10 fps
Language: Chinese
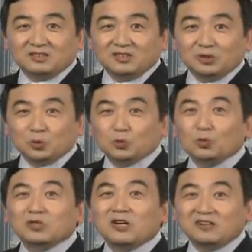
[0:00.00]
有
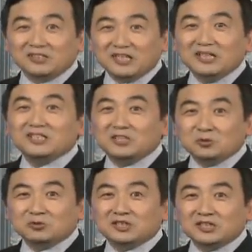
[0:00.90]
多少人内心
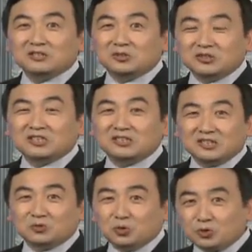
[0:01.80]
中争争
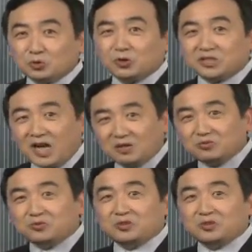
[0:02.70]
着去做娼妇？